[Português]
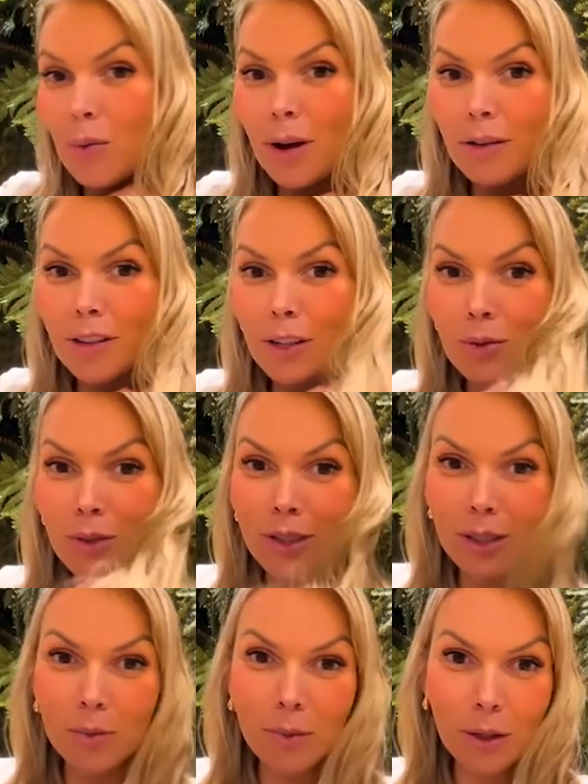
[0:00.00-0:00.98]
um
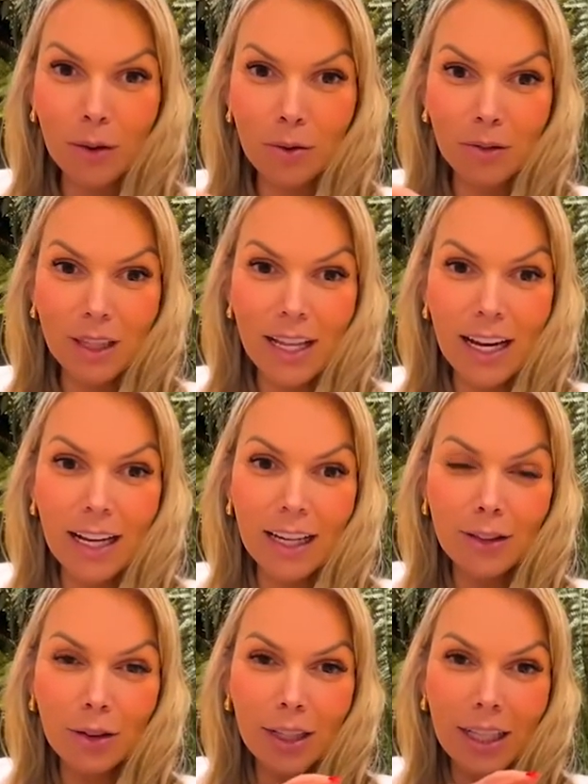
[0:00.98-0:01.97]
aviãozinho para convidá-la,
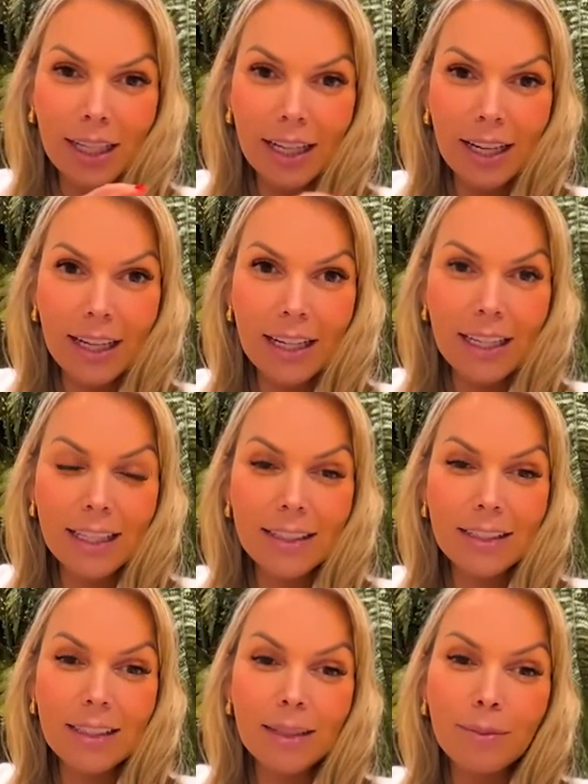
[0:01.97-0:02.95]
é só clicar
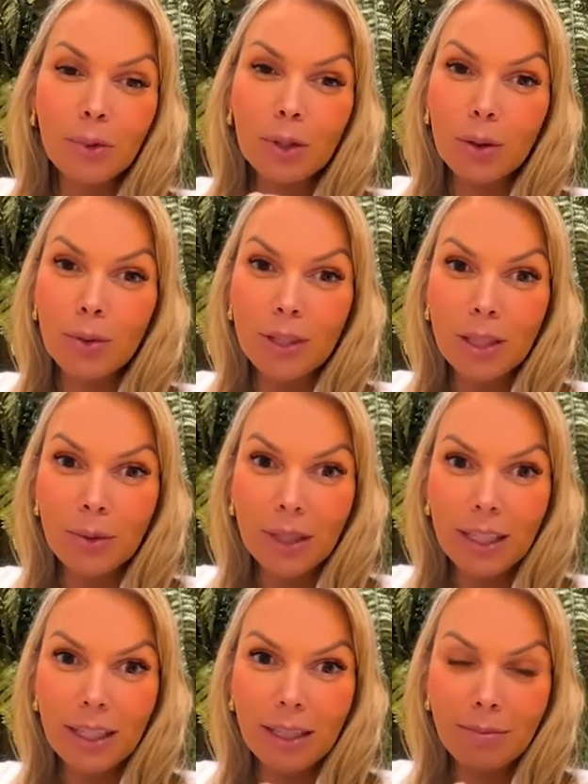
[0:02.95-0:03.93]
nesse botãozinho
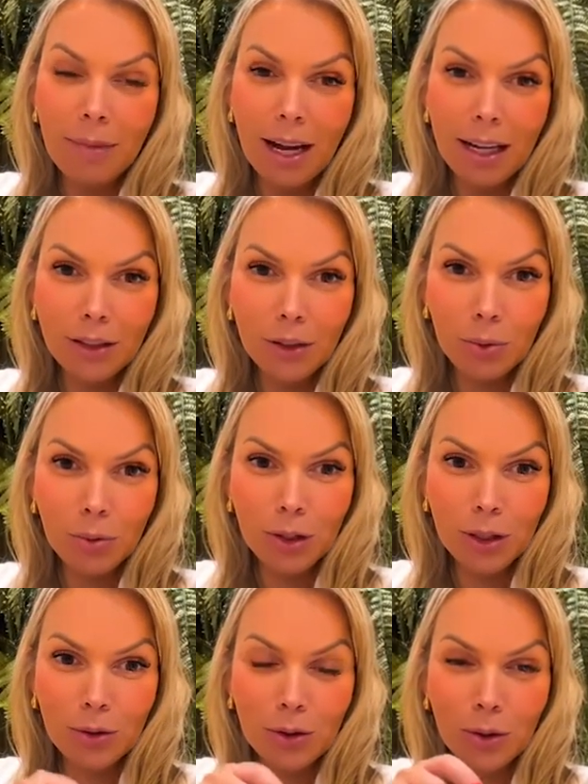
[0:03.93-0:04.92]
aqui embaixo, o
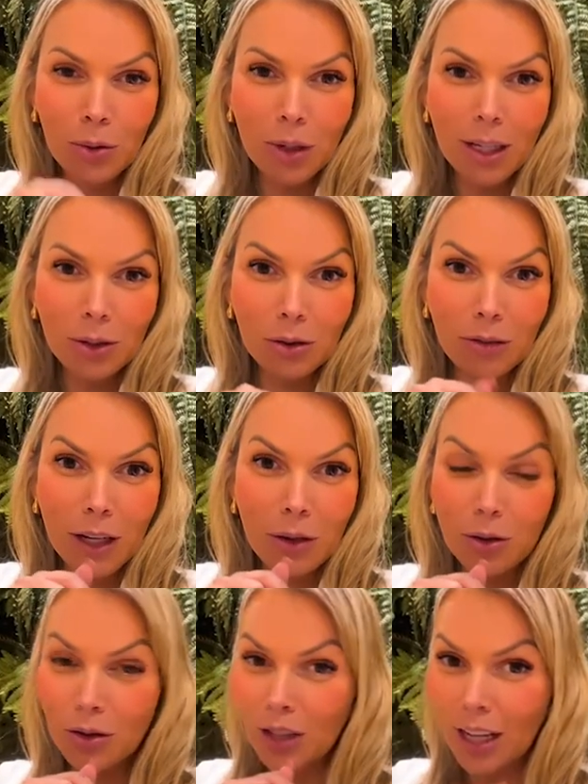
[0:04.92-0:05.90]
botãozinho no canto
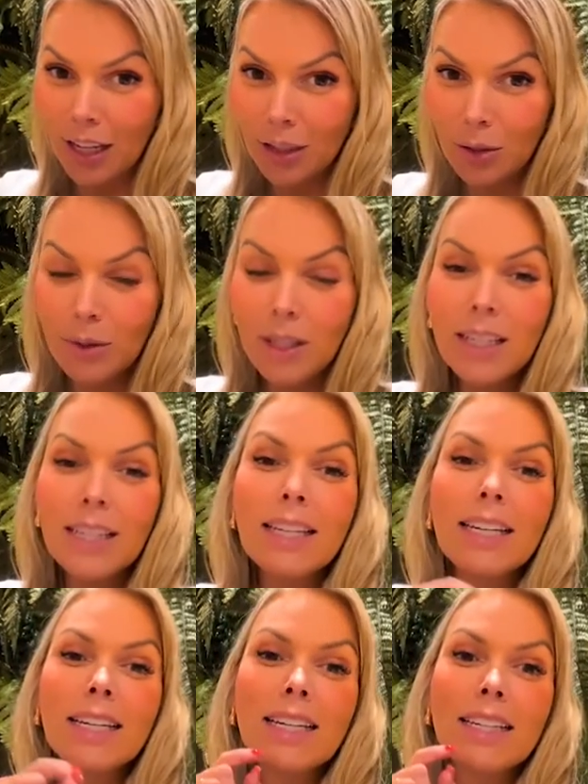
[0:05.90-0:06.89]
inferior direito,
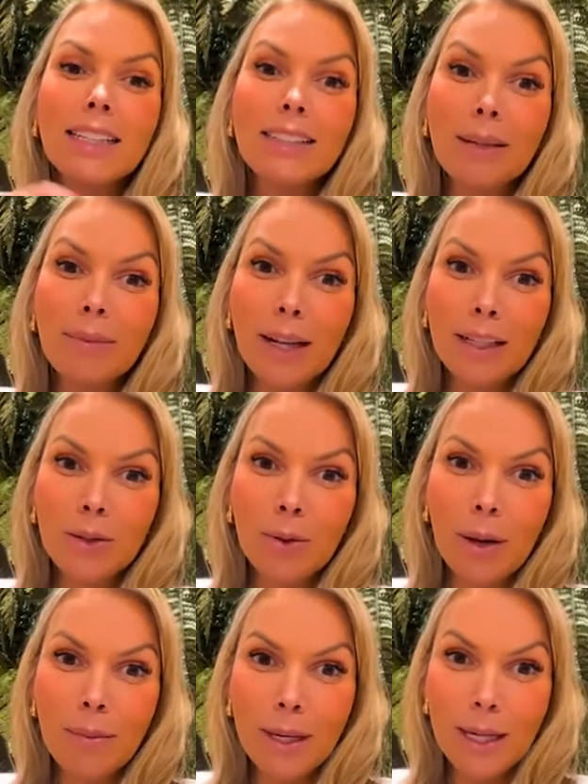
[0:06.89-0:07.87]
e chamar a
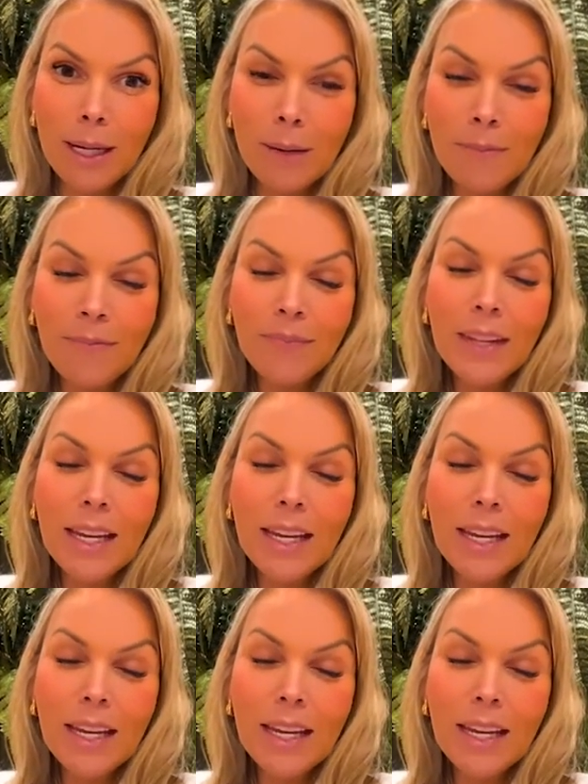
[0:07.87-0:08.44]
sua amiga